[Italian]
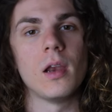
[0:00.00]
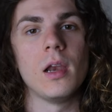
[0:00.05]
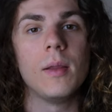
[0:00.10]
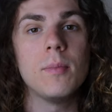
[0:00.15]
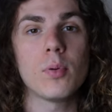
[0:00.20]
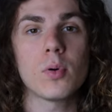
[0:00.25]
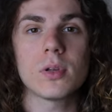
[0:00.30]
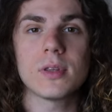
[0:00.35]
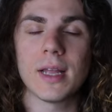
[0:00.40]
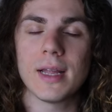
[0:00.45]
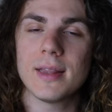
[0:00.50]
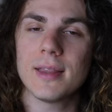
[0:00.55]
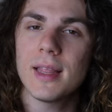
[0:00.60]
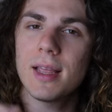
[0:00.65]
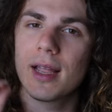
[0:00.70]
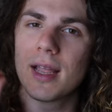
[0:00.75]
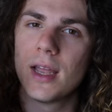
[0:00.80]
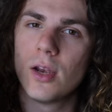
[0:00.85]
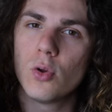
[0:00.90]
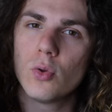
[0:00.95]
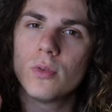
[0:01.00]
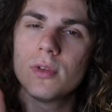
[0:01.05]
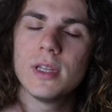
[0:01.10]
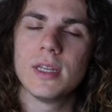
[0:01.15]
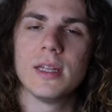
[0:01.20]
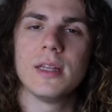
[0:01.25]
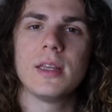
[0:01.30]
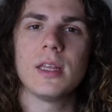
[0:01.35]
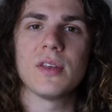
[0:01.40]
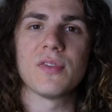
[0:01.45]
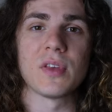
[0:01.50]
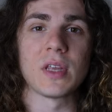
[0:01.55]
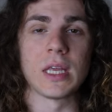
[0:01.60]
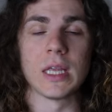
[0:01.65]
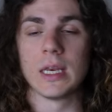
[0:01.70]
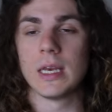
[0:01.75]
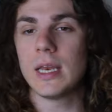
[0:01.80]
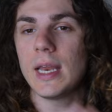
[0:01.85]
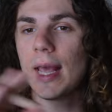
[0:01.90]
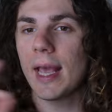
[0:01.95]
L'importante è che non ti
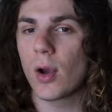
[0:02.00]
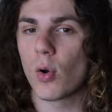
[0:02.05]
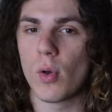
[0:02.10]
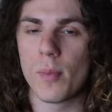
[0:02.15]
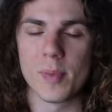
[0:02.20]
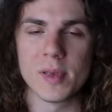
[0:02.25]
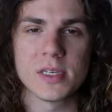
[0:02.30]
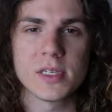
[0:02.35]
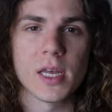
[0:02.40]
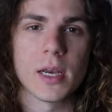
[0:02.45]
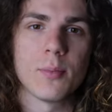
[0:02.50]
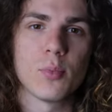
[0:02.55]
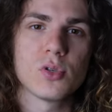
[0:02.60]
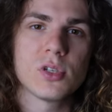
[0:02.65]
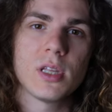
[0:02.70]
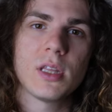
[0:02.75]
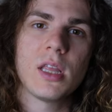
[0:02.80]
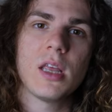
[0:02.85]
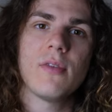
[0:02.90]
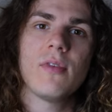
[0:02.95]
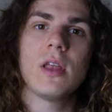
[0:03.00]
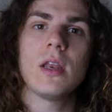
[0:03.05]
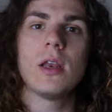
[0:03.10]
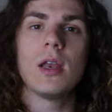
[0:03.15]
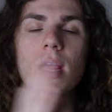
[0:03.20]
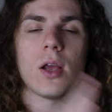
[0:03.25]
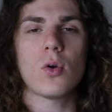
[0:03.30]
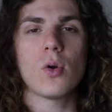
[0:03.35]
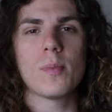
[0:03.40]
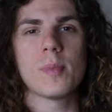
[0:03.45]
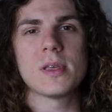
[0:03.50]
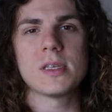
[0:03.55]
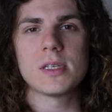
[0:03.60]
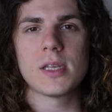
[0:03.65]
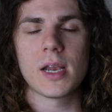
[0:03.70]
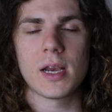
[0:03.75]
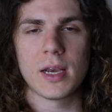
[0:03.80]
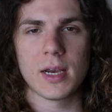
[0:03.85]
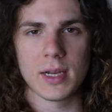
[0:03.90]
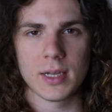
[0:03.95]
identifichi né coi pensieri positivi né coi
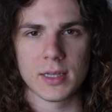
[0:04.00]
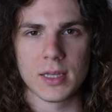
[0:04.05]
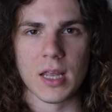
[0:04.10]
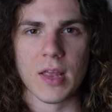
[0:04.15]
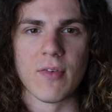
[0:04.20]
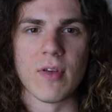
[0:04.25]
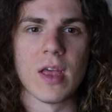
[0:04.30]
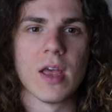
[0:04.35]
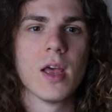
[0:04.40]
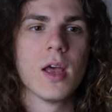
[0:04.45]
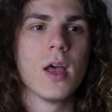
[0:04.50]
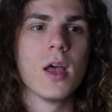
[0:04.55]
pensieri negativi.